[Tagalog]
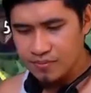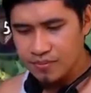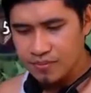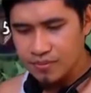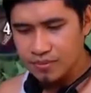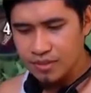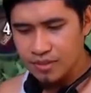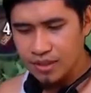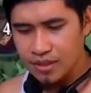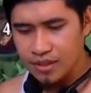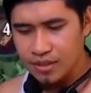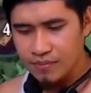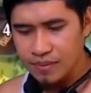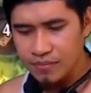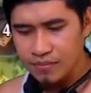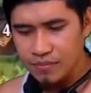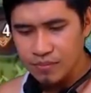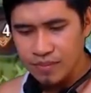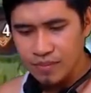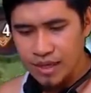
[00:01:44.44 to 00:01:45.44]
Ako, putang ina,
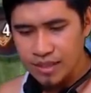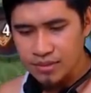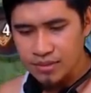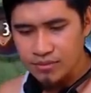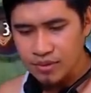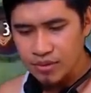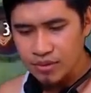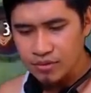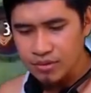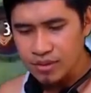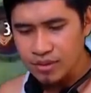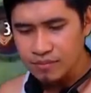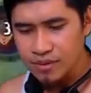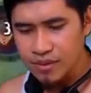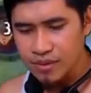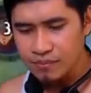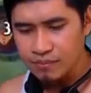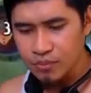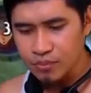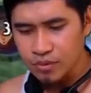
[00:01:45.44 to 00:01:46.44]
pag pumasok ako dyan,
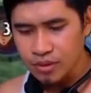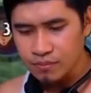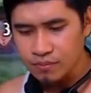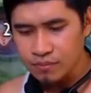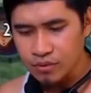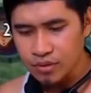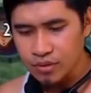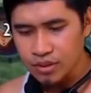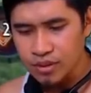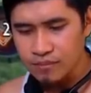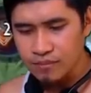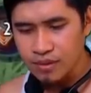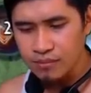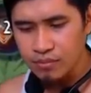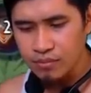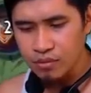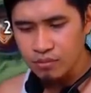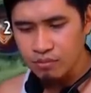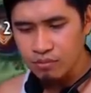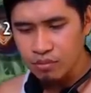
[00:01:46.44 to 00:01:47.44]
mga punit-punit yung mga
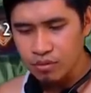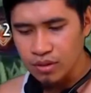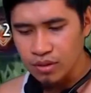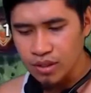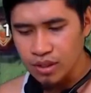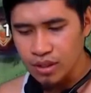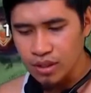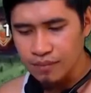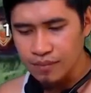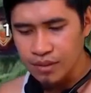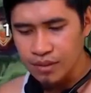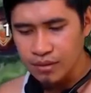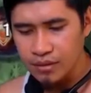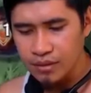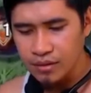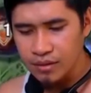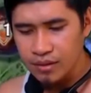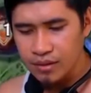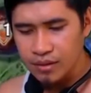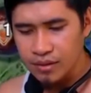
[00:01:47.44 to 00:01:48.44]
bulbul nila, min.
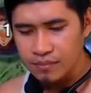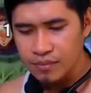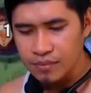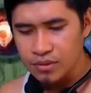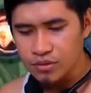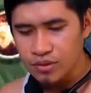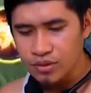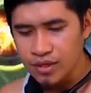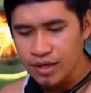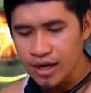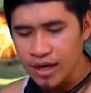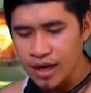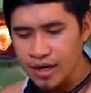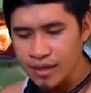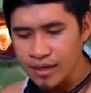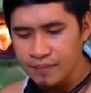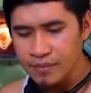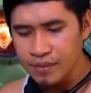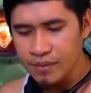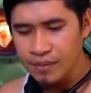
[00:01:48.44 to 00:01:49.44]
Yung
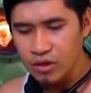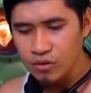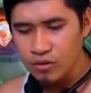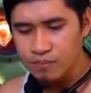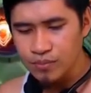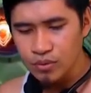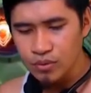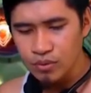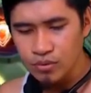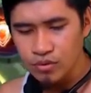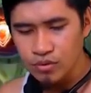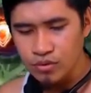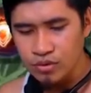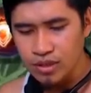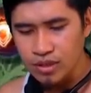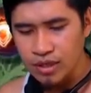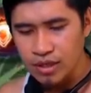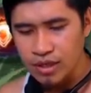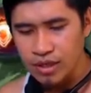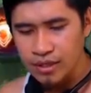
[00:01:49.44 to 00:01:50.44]
nararamdaman ko future
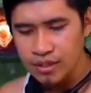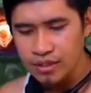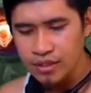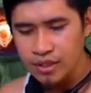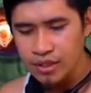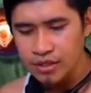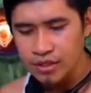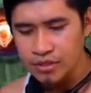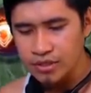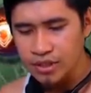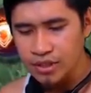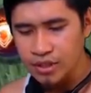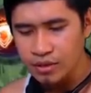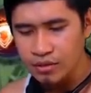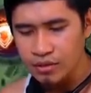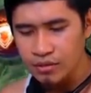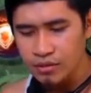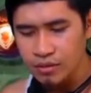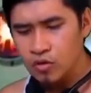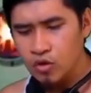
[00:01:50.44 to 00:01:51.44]
talaga ni Gringer,
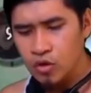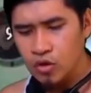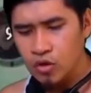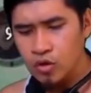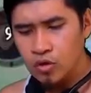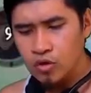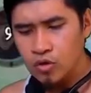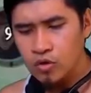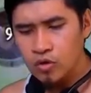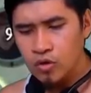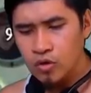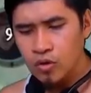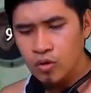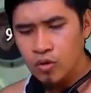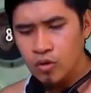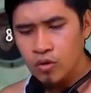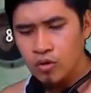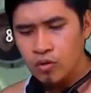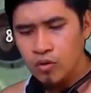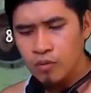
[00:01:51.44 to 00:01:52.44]
no?
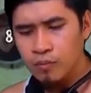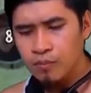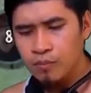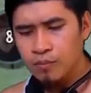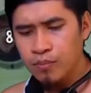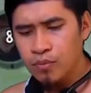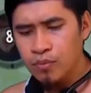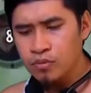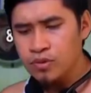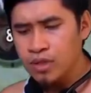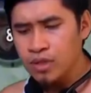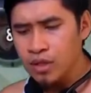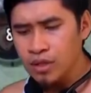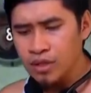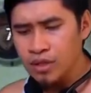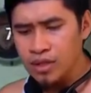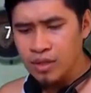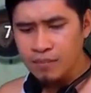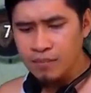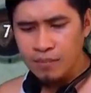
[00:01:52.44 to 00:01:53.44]
Putang
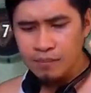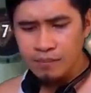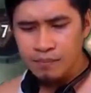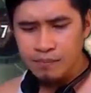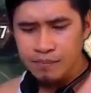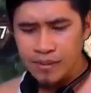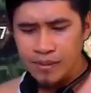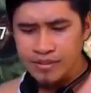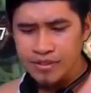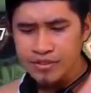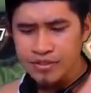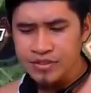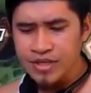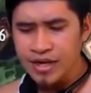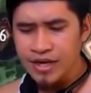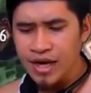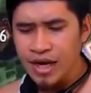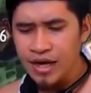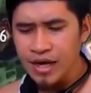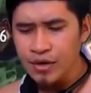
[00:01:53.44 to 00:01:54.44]
ina, pasensya
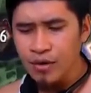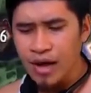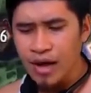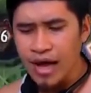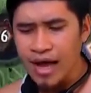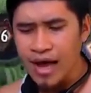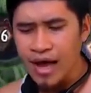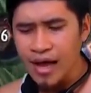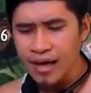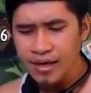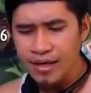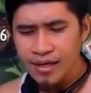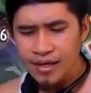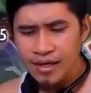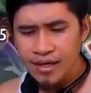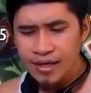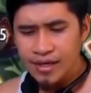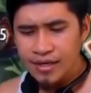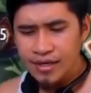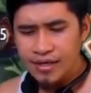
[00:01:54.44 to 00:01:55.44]
na kayo, ah!
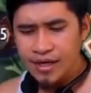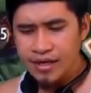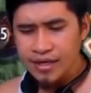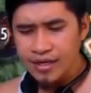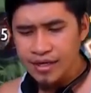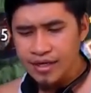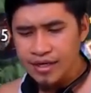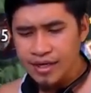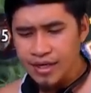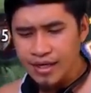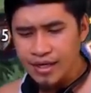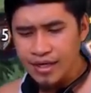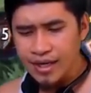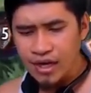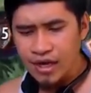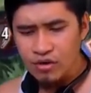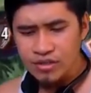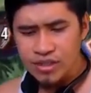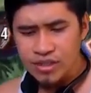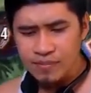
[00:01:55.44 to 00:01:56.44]
Nanggigigil
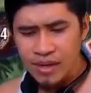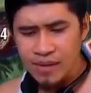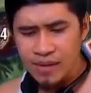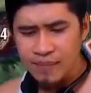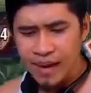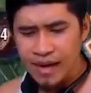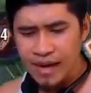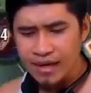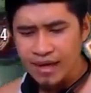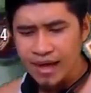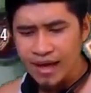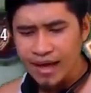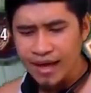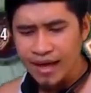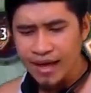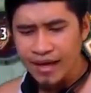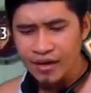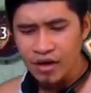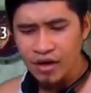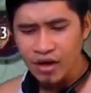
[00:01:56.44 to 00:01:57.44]
ako sa mga bakla
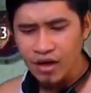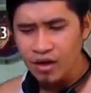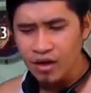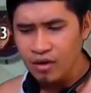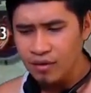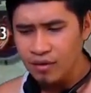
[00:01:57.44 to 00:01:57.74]
eh, no?